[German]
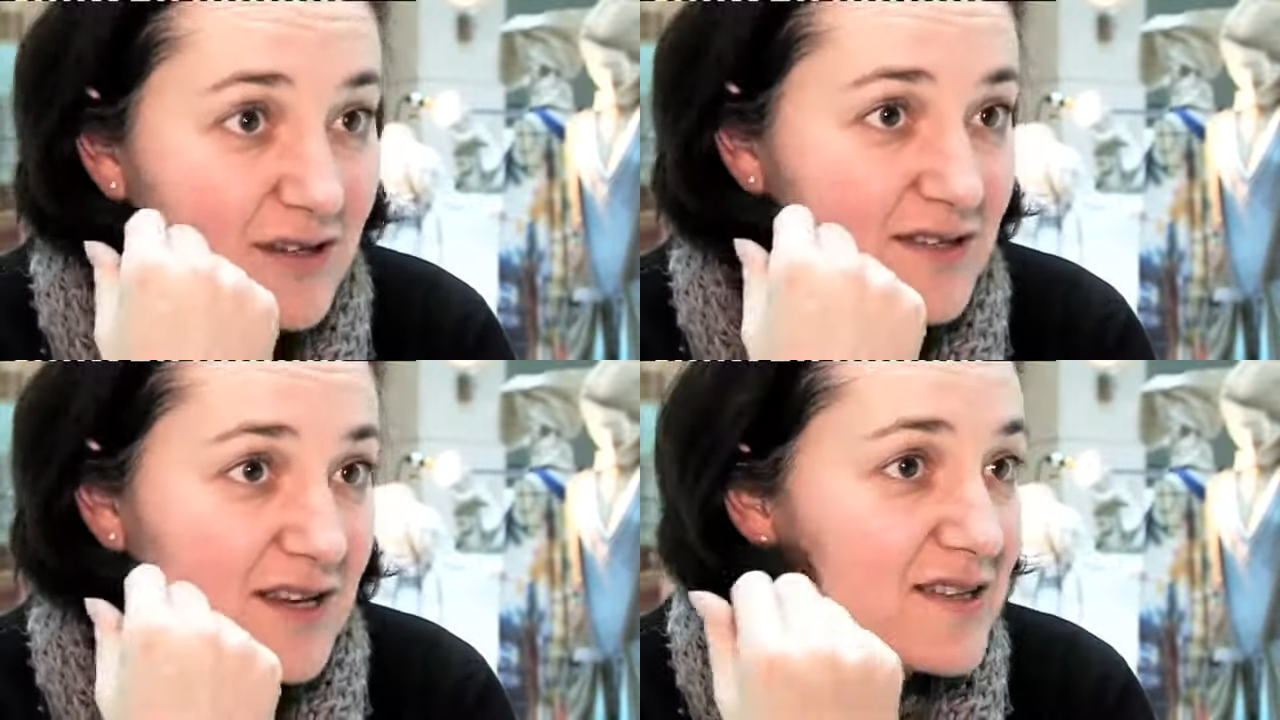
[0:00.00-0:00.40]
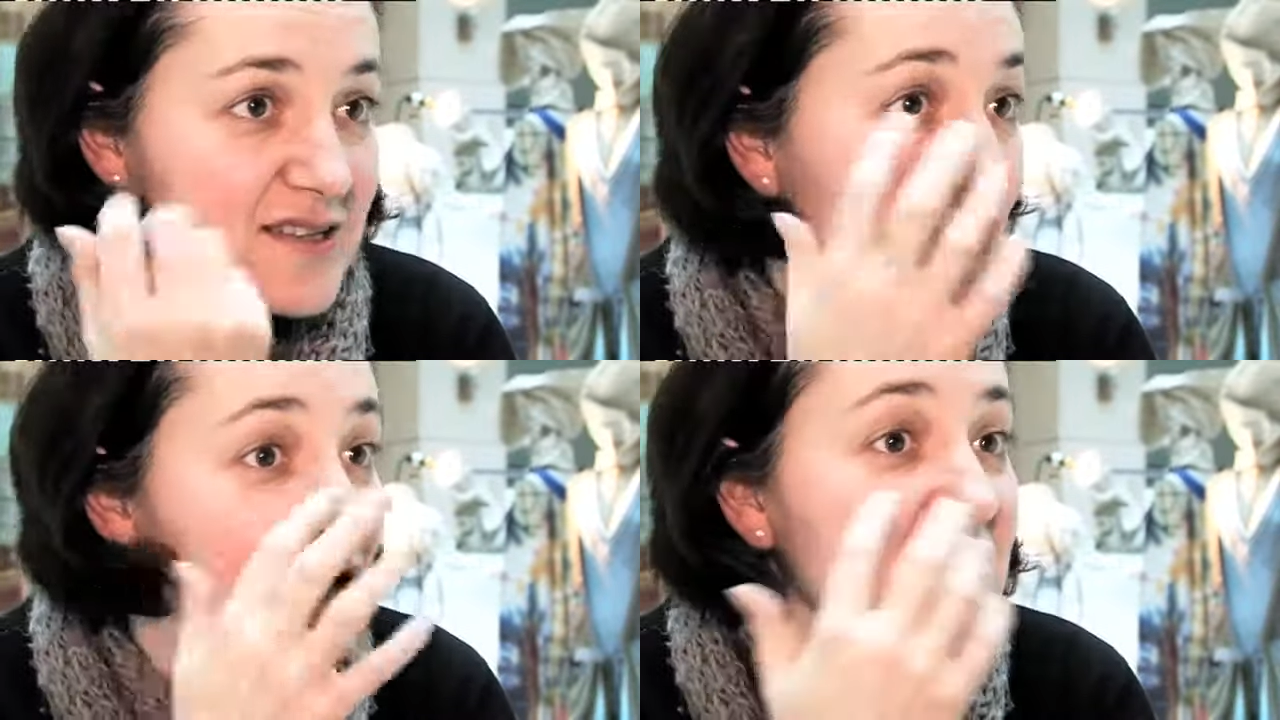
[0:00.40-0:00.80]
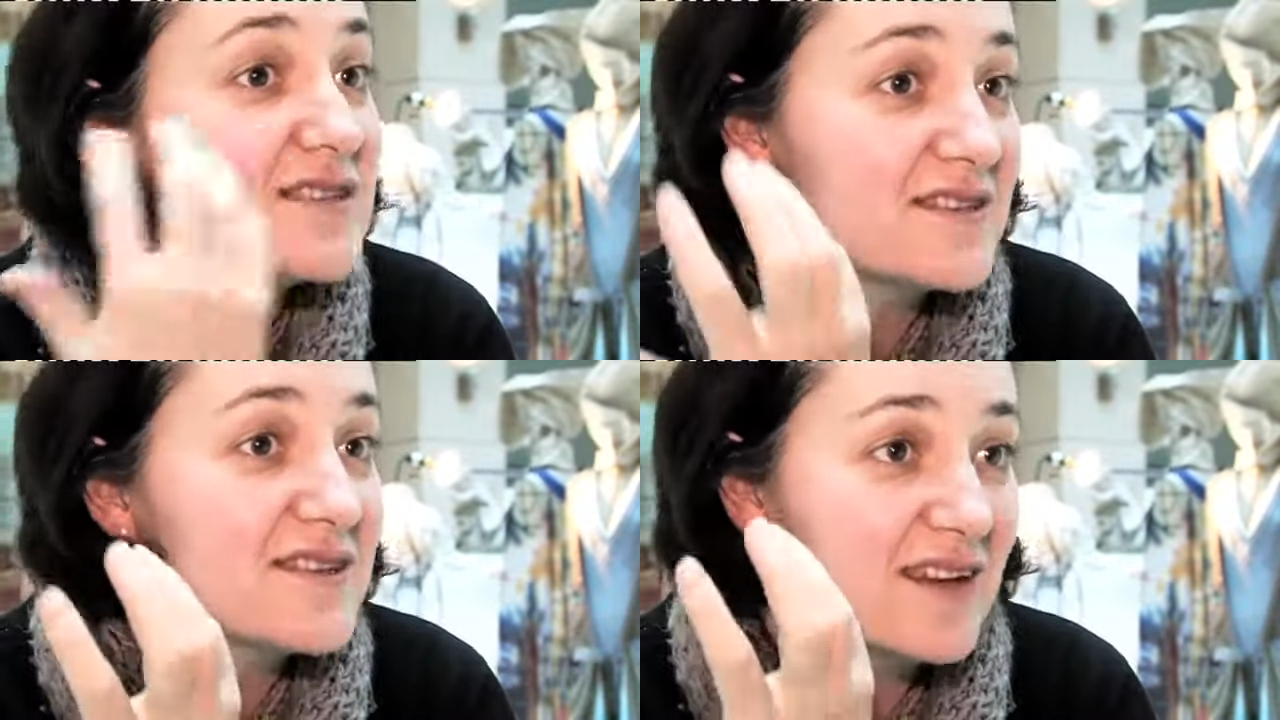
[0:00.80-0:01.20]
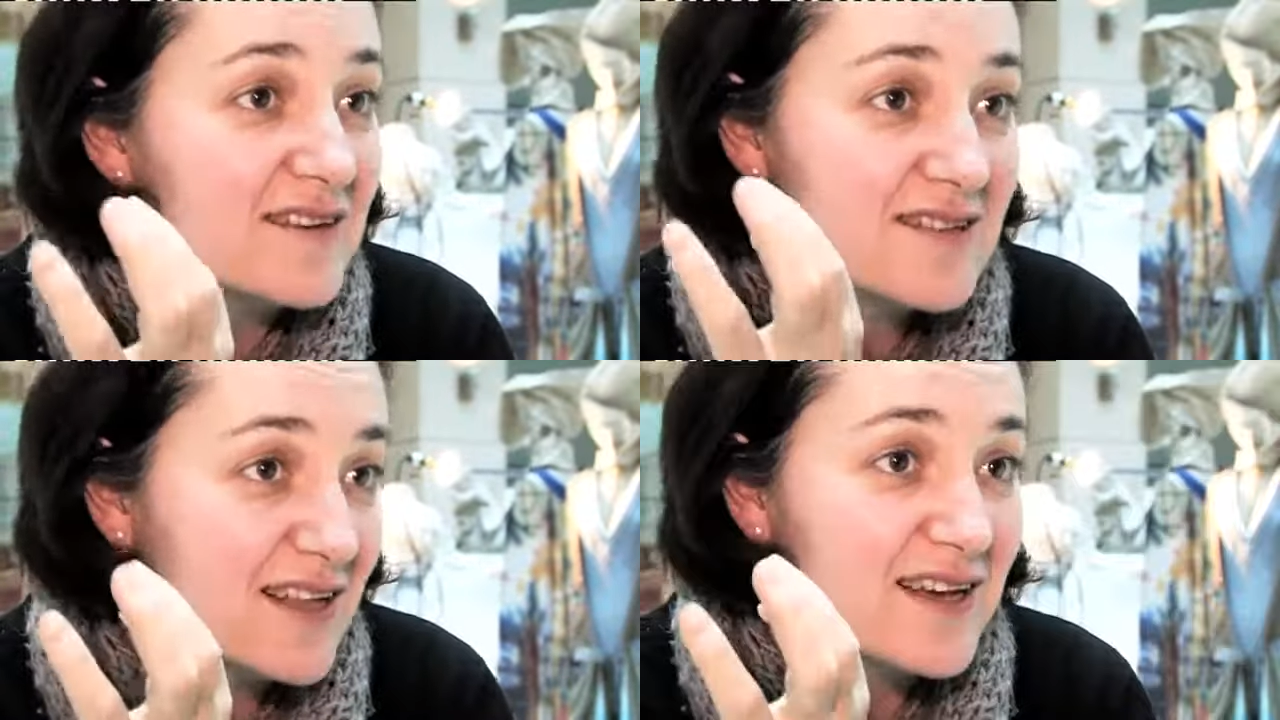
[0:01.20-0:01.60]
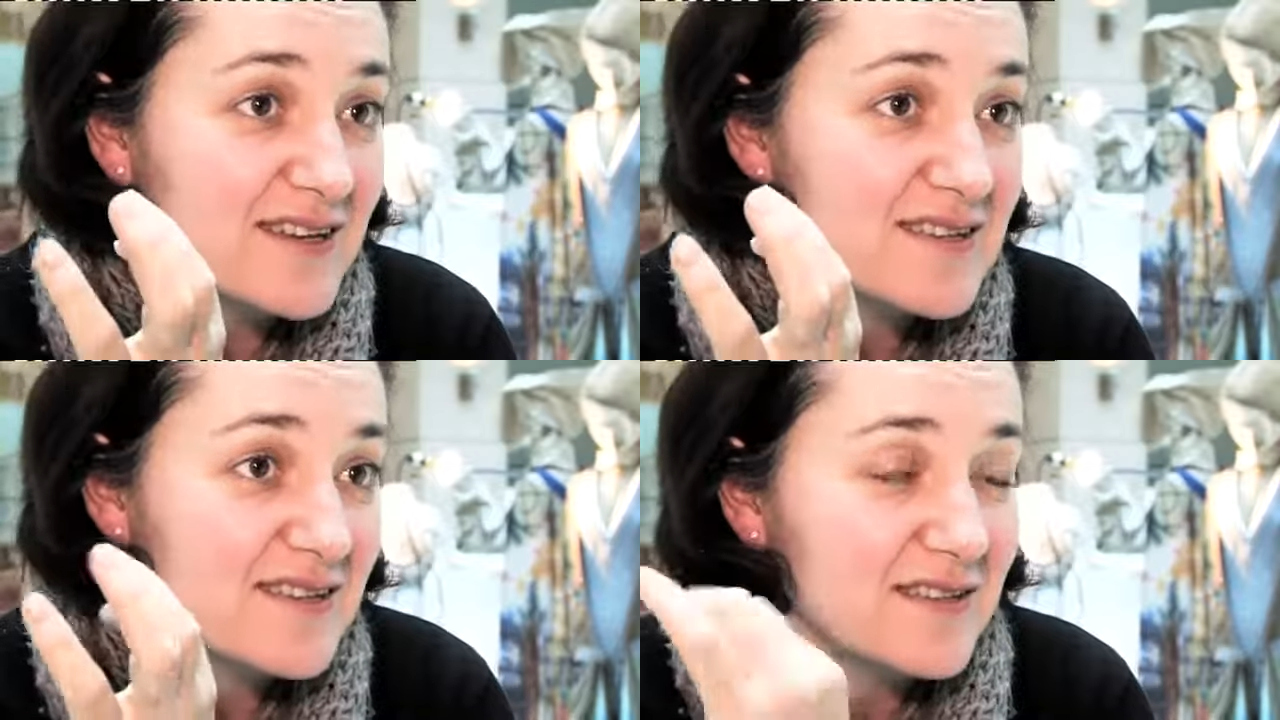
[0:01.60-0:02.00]
Das heißt, die können sich das alles
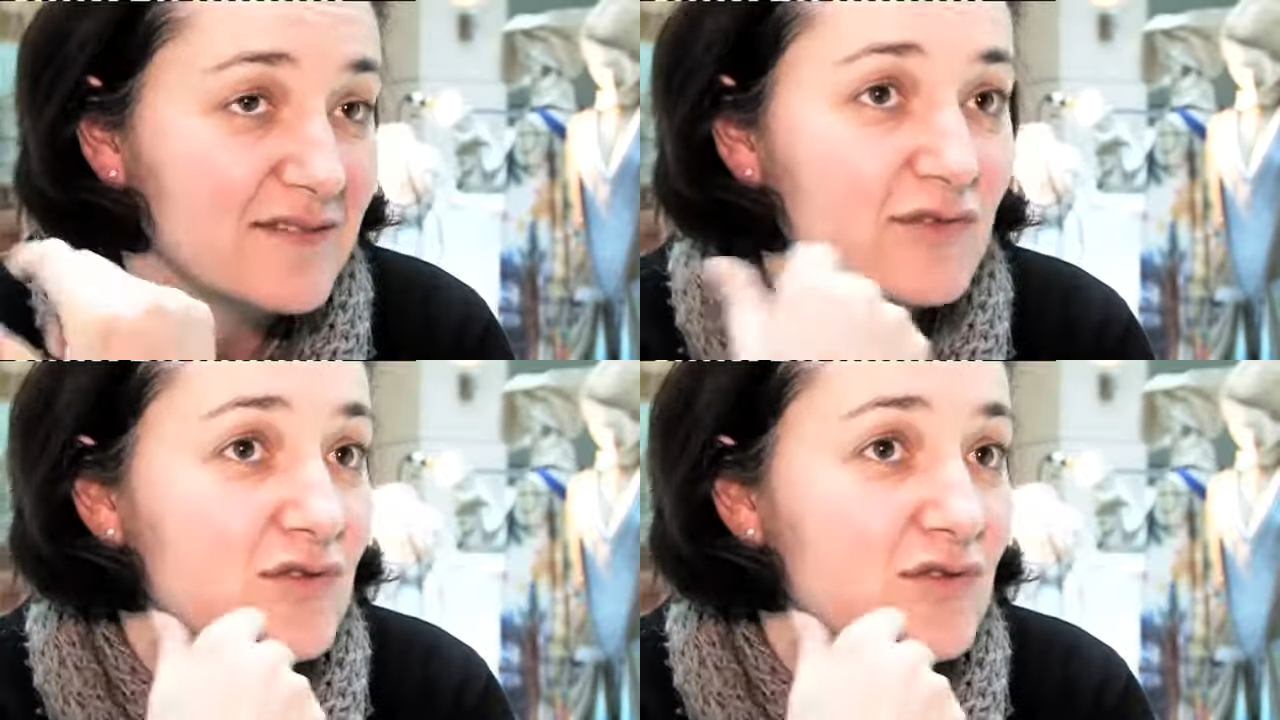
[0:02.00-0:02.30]
leisten,